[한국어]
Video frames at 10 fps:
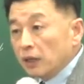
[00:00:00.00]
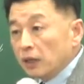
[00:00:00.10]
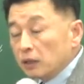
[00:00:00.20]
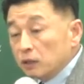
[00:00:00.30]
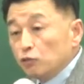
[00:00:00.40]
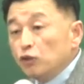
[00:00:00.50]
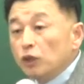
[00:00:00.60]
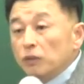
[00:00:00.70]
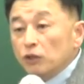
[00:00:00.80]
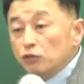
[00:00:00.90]
그래서
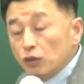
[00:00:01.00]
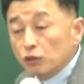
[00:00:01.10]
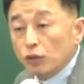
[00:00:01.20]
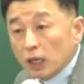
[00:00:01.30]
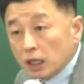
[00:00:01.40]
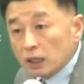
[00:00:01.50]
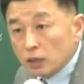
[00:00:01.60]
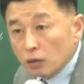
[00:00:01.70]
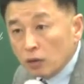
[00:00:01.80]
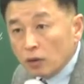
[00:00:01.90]
위험의 유형도 알아야
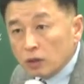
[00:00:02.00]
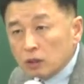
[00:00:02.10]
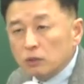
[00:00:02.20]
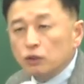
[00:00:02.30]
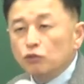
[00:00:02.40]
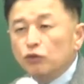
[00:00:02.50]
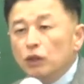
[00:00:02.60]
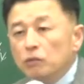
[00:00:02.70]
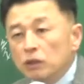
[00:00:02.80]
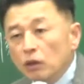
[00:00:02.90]
되고 그러면 그
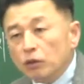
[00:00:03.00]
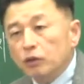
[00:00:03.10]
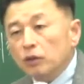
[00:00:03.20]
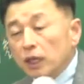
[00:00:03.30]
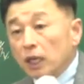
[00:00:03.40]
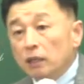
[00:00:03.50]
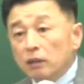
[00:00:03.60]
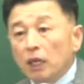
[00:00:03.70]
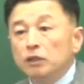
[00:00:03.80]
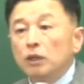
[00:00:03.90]
위험을 어떻게
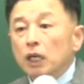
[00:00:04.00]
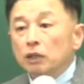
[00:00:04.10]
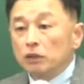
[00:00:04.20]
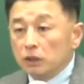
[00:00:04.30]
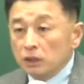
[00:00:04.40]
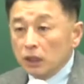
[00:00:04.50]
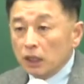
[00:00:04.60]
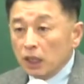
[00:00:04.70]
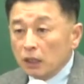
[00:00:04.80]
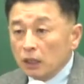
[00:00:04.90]
대처할 것인지에
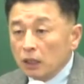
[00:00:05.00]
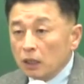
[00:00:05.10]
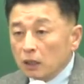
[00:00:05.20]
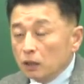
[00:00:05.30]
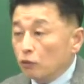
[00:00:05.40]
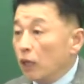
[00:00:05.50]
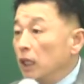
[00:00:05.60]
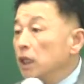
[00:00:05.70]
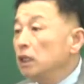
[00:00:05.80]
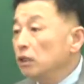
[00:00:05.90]
대한 그
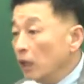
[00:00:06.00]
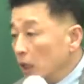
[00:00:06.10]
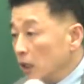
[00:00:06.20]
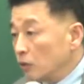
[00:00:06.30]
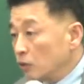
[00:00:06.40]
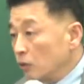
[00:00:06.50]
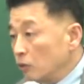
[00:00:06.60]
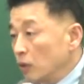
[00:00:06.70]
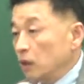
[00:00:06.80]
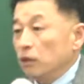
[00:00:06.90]
관리 능력에 대해서도
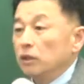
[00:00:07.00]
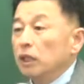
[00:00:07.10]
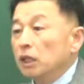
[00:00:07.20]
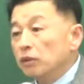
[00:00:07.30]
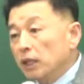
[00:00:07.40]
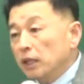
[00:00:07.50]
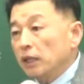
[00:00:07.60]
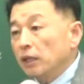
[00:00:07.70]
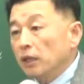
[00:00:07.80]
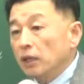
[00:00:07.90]
우리가 정리가 돼야
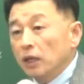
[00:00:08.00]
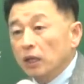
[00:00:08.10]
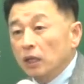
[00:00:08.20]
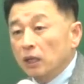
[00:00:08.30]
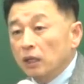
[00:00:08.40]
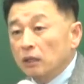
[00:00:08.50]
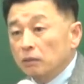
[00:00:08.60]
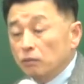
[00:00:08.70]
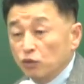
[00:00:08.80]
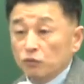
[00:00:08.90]
돼요.
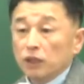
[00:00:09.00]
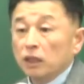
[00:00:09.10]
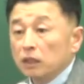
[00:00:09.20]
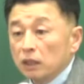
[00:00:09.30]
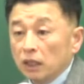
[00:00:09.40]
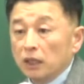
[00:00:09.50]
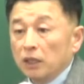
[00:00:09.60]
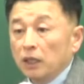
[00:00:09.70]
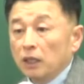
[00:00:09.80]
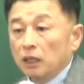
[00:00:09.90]
무슨 말인지 아시겠나요?
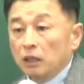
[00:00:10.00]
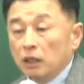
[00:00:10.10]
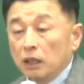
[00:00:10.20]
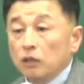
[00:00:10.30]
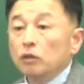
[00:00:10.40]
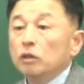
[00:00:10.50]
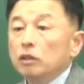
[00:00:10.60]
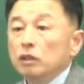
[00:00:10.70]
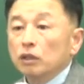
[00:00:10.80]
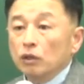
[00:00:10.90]
예, 그런
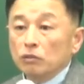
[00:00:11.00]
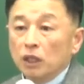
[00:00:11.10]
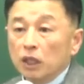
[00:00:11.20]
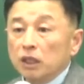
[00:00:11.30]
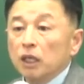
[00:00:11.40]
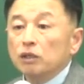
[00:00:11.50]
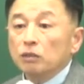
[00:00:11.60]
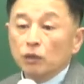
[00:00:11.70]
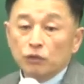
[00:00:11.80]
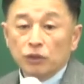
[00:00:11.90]
거를 이제 여러분들이 일장에서
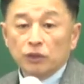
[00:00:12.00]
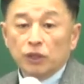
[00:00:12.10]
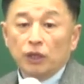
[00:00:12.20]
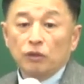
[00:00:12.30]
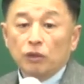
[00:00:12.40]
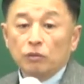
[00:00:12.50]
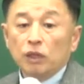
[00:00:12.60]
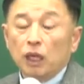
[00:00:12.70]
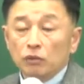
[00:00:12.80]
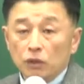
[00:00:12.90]
배우시는 거예요.
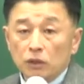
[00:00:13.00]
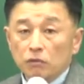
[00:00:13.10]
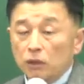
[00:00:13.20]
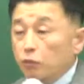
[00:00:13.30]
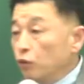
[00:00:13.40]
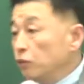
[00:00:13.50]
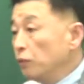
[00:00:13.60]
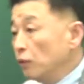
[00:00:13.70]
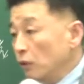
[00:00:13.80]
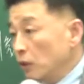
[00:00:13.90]
여러분들 알고 있는 왜
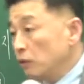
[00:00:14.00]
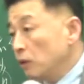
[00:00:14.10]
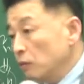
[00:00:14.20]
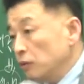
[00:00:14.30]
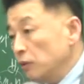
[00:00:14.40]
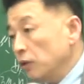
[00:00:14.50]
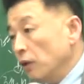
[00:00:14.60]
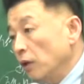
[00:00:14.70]
포트폴리오라고 들어보셨죠?